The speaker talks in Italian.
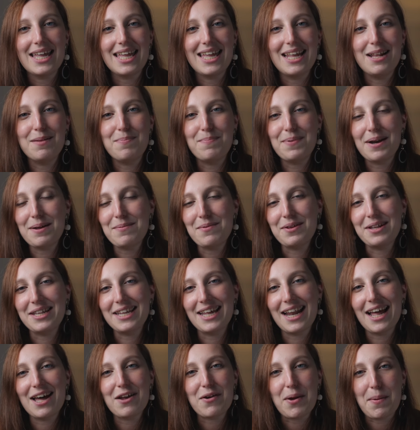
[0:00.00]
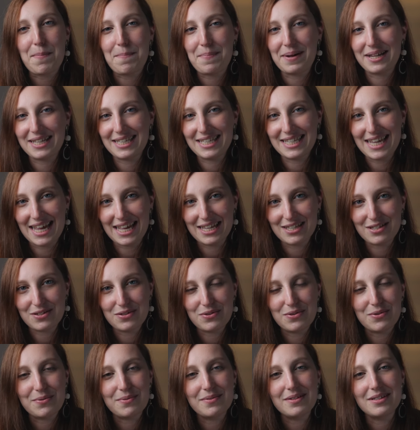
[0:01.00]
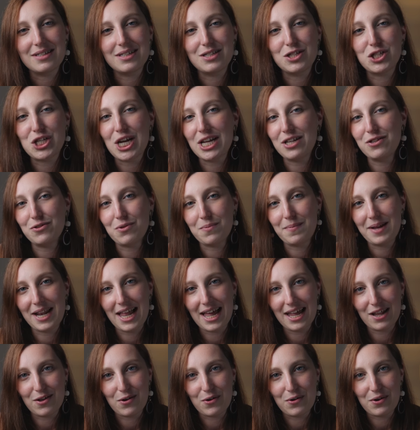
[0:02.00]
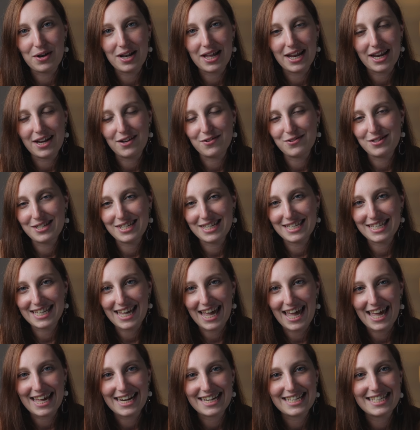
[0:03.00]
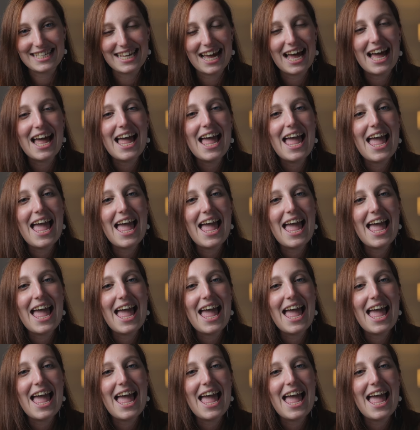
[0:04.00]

Il premio in denaro è pazzesco, 100.000 dollari, non si scherza,